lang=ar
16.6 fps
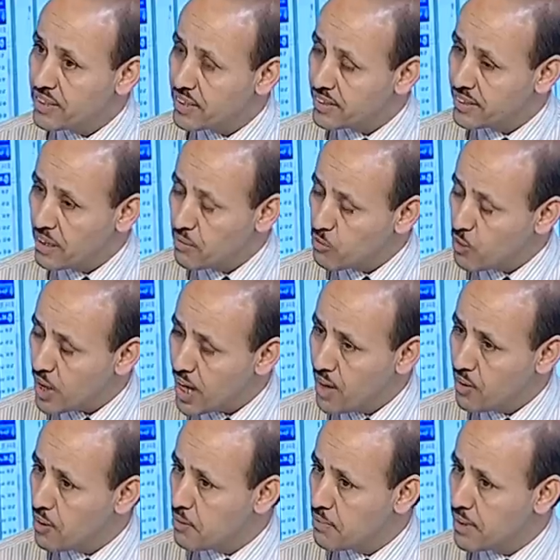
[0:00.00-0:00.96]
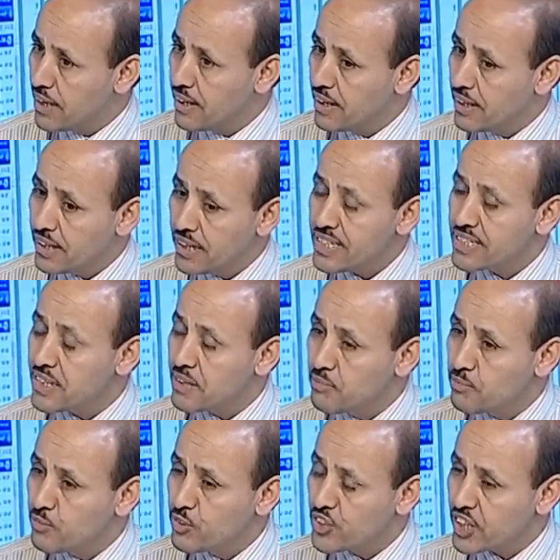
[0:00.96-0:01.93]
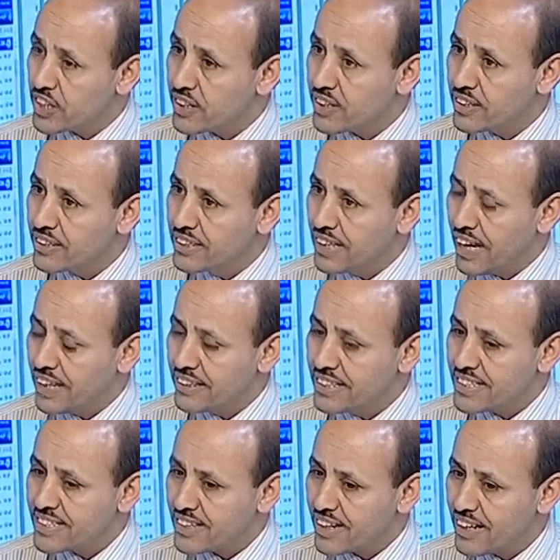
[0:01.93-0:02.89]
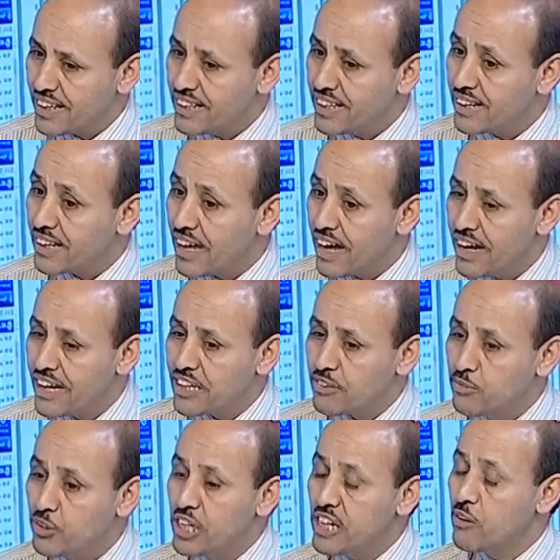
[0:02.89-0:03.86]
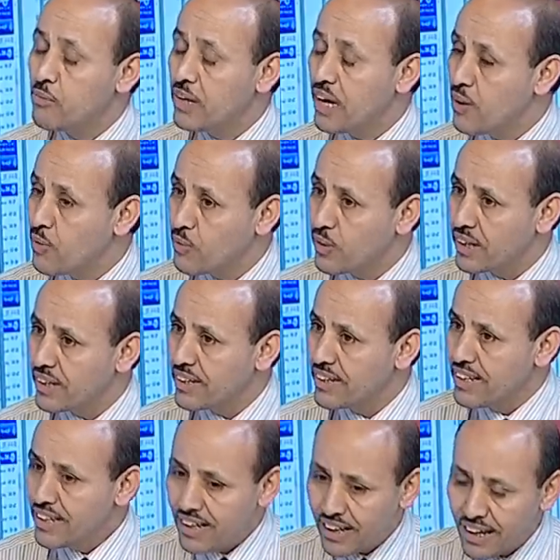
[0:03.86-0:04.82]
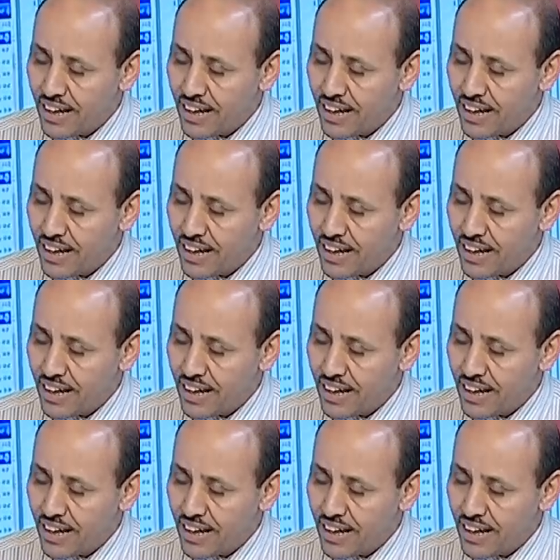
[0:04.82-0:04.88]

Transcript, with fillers: ضد المقاومة ليس مجرد يعني إسرائيل قالت من اليوم الأول نعم.